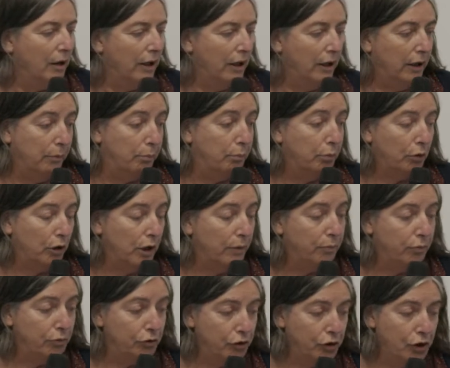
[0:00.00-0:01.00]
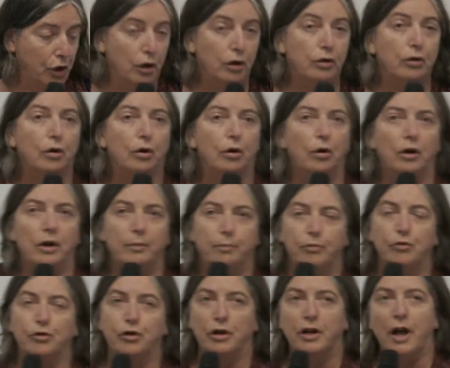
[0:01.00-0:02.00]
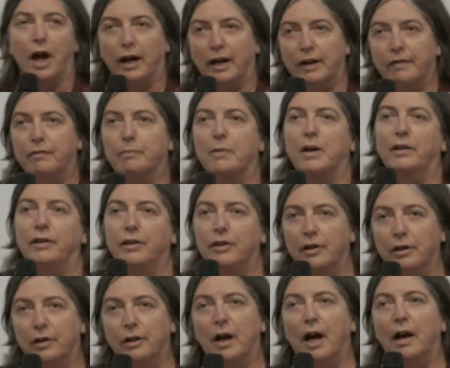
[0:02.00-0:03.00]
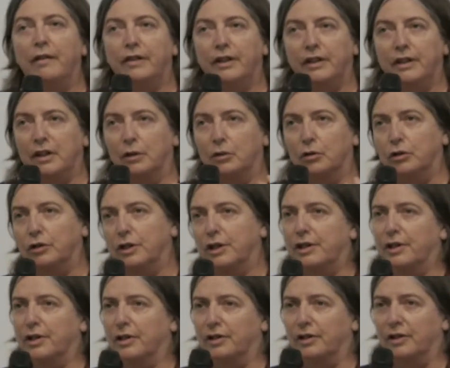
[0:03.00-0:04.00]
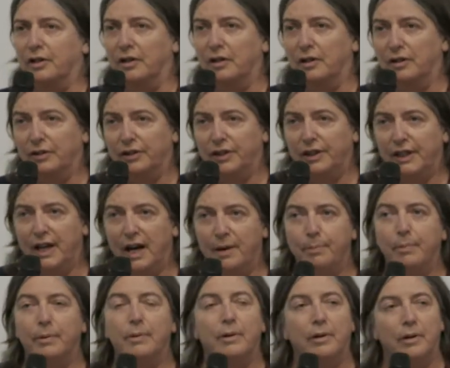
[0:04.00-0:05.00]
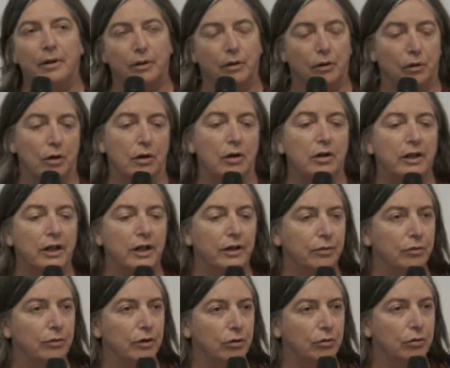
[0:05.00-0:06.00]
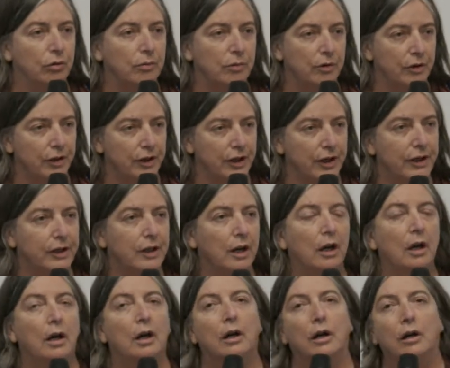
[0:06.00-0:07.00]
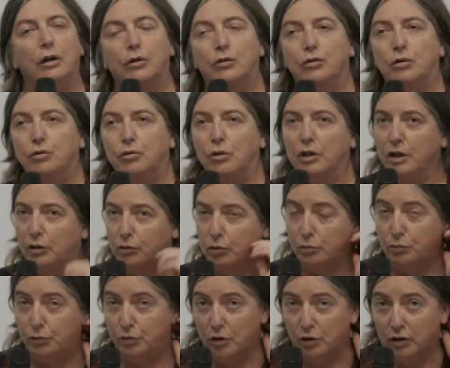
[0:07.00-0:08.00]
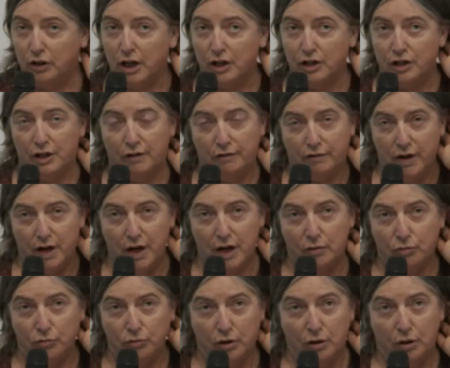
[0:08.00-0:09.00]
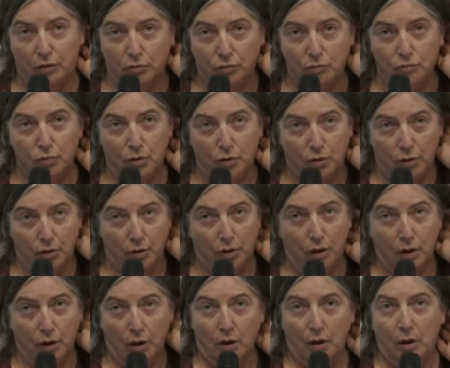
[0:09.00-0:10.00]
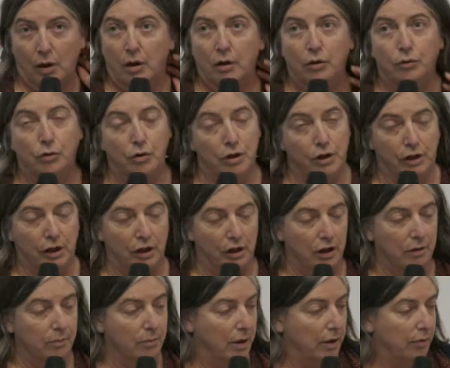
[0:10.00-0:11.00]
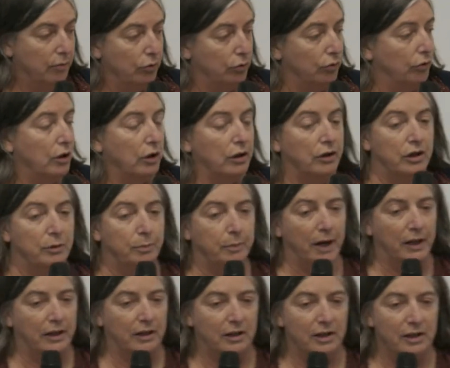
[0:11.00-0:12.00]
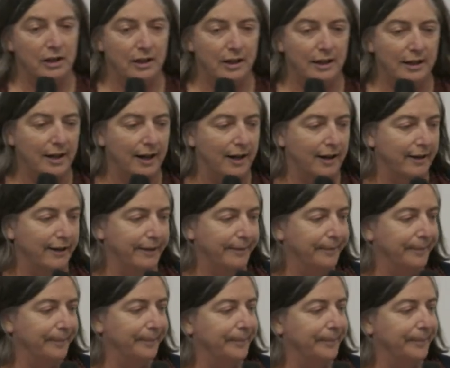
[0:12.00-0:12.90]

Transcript: Et pour les plus jeunes, euh, les plus jeunes arrivent maintenant avec des reconnaissances handicap en raison des troubles 10, que ce soit des troubles du langage sévère ou des troubles de l'écrit même, ou des dyspraxies, etc. Hein.